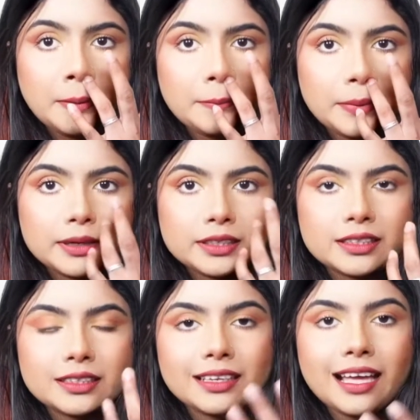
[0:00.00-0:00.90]
বাট
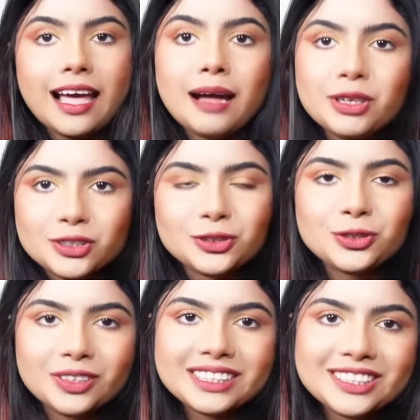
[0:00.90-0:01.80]
আমার জন্য
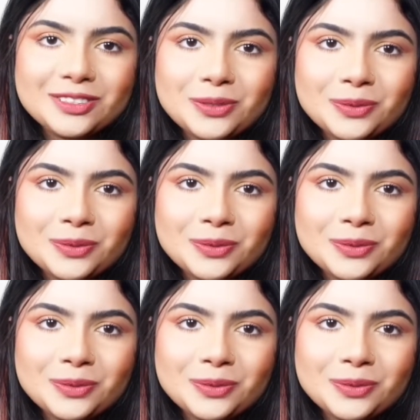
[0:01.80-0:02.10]
অনেক কিছু